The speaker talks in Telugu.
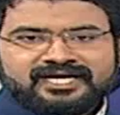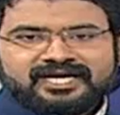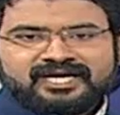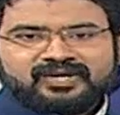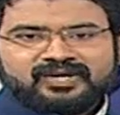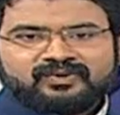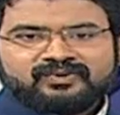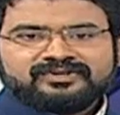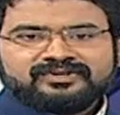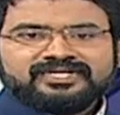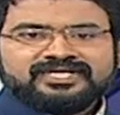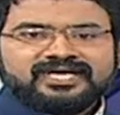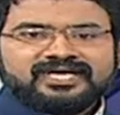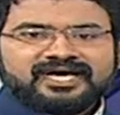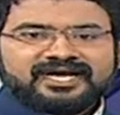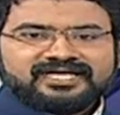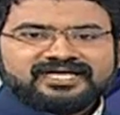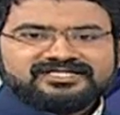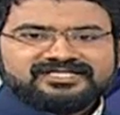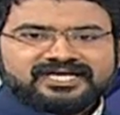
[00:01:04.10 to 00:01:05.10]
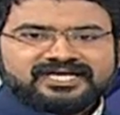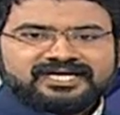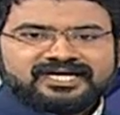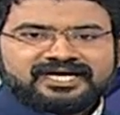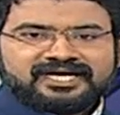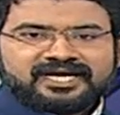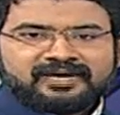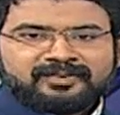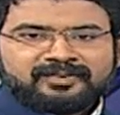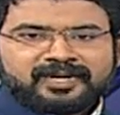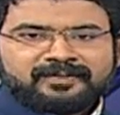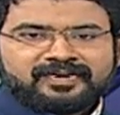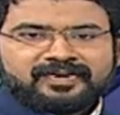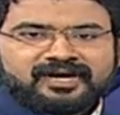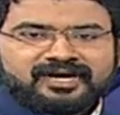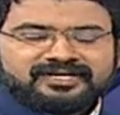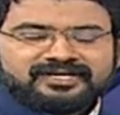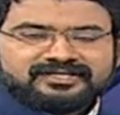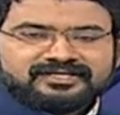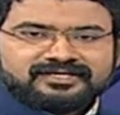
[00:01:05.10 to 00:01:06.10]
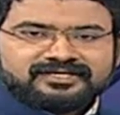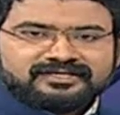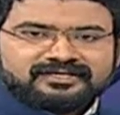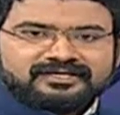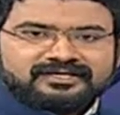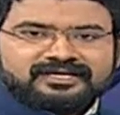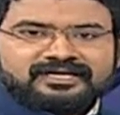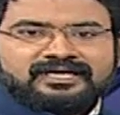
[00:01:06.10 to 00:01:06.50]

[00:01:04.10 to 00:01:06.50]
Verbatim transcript: ఎన్నికల్లో టీఆర్ఎస్ జెండా రెపరెపలాడింది